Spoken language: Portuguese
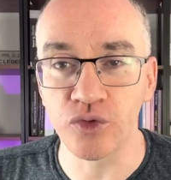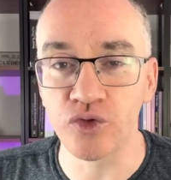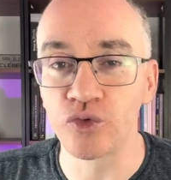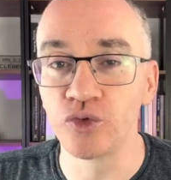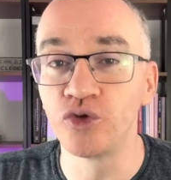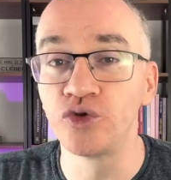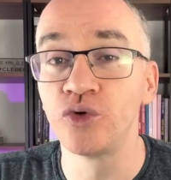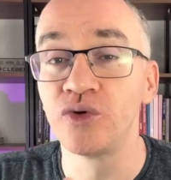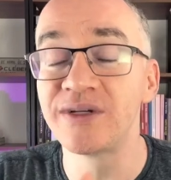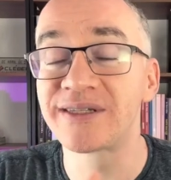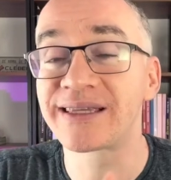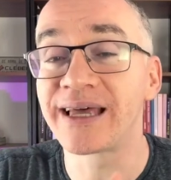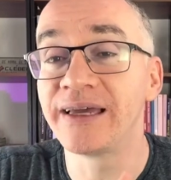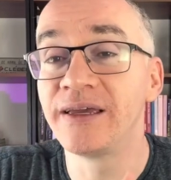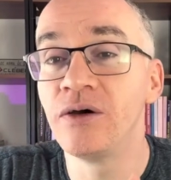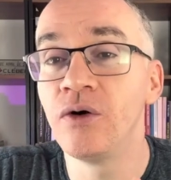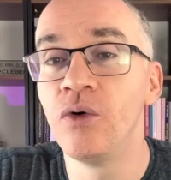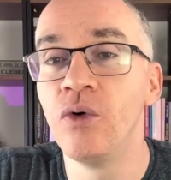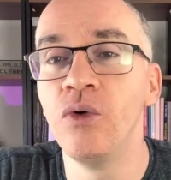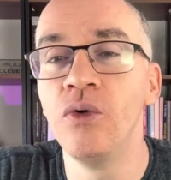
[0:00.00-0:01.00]
O juro está em
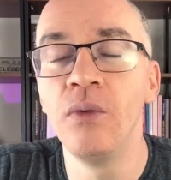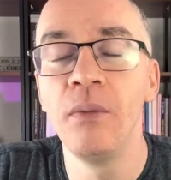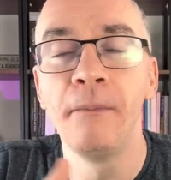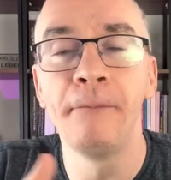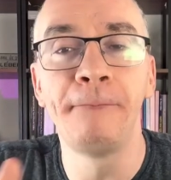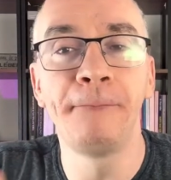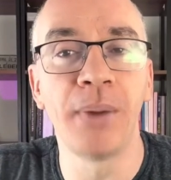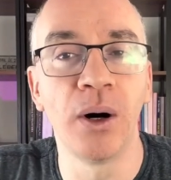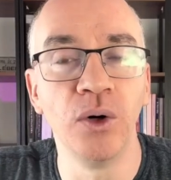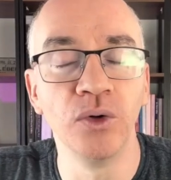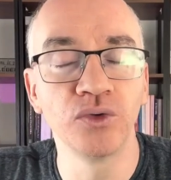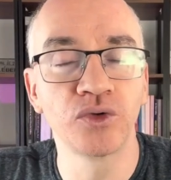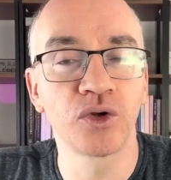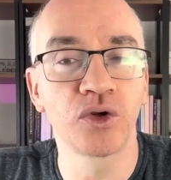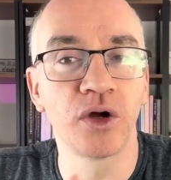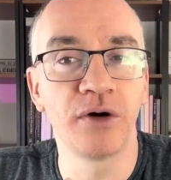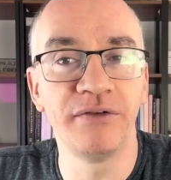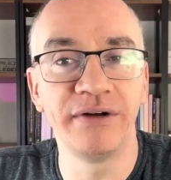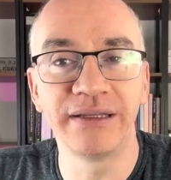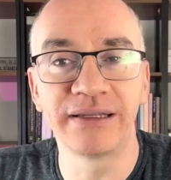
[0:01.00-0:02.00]

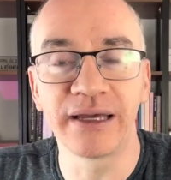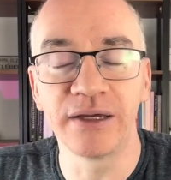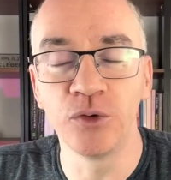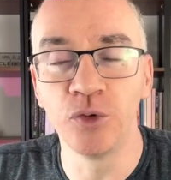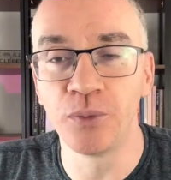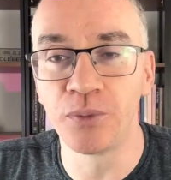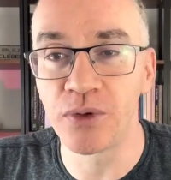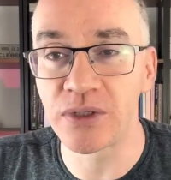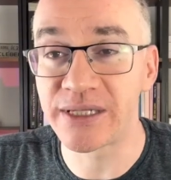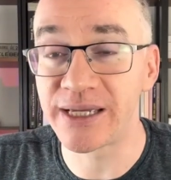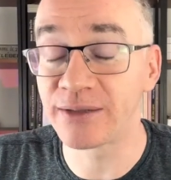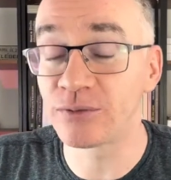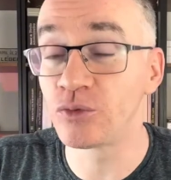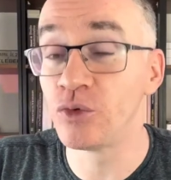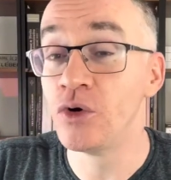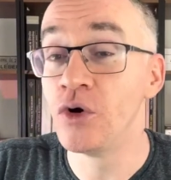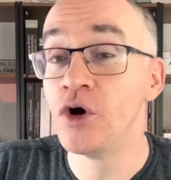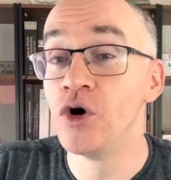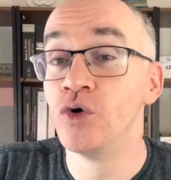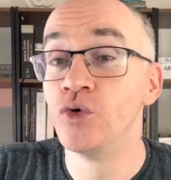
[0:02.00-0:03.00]
1,91%,
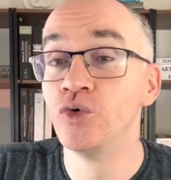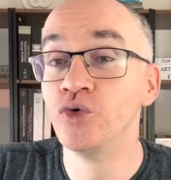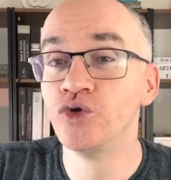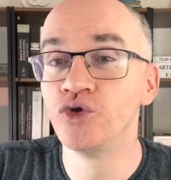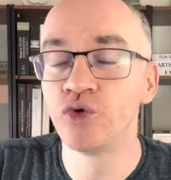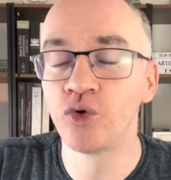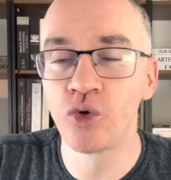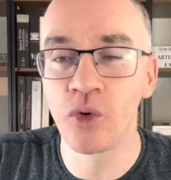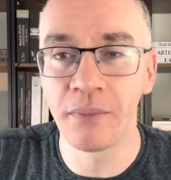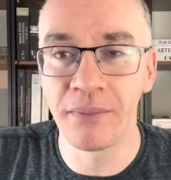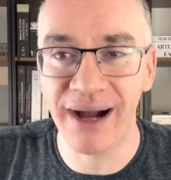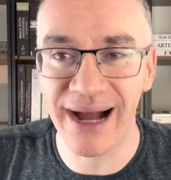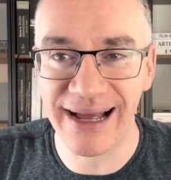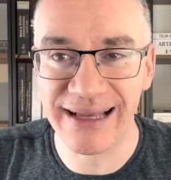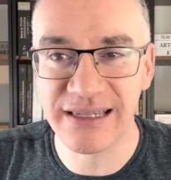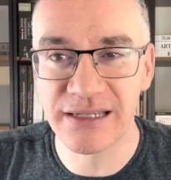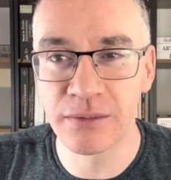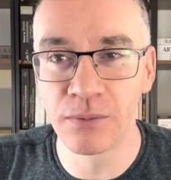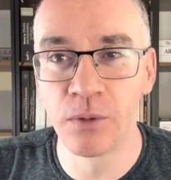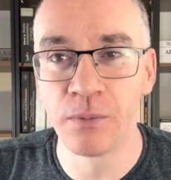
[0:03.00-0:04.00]
o juro
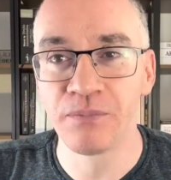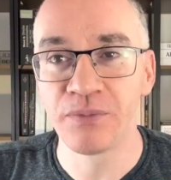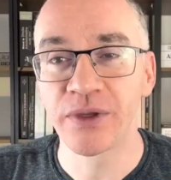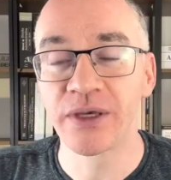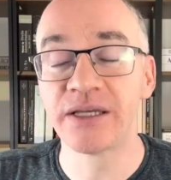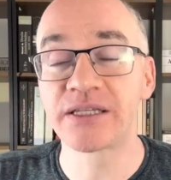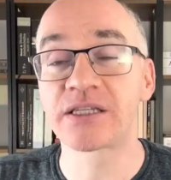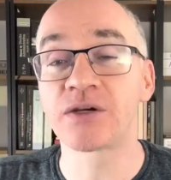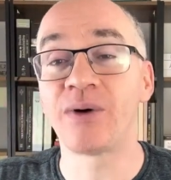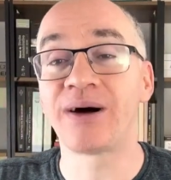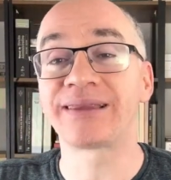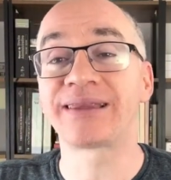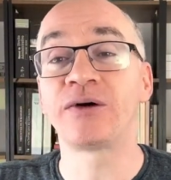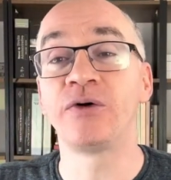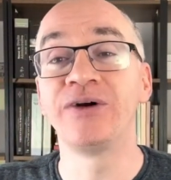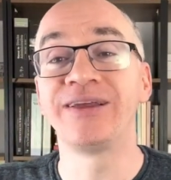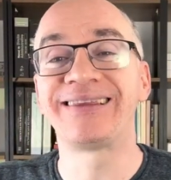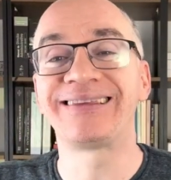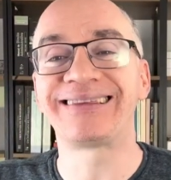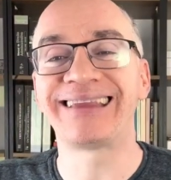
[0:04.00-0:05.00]
máximo, e são até
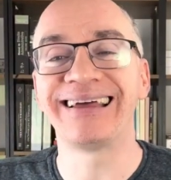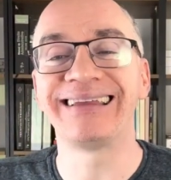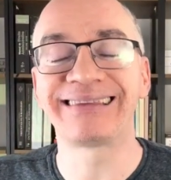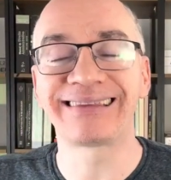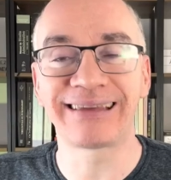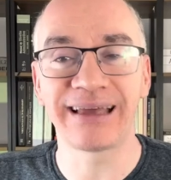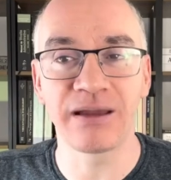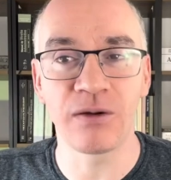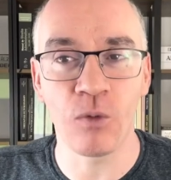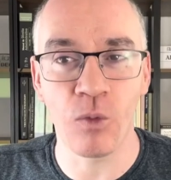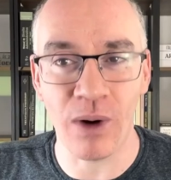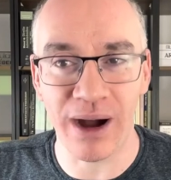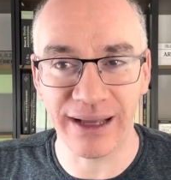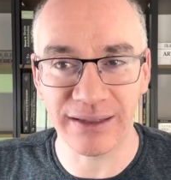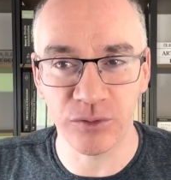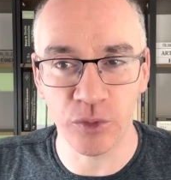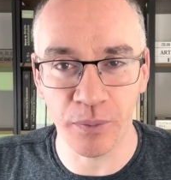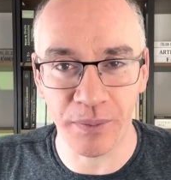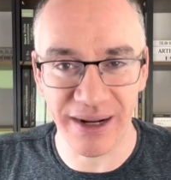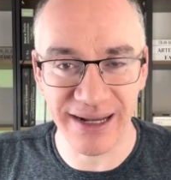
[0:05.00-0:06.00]

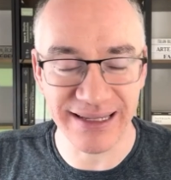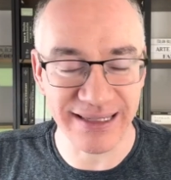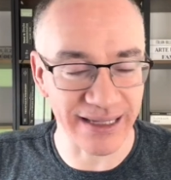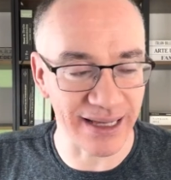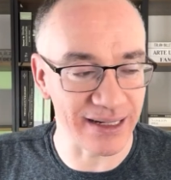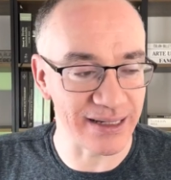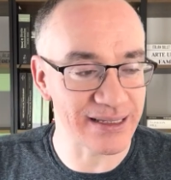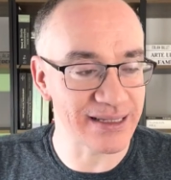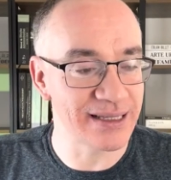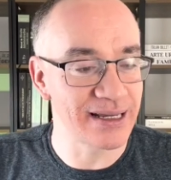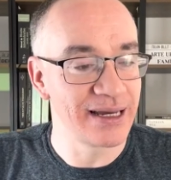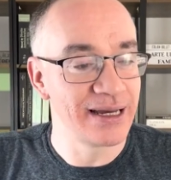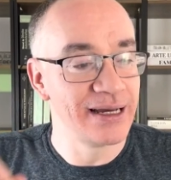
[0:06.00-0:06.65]
84 parcelas.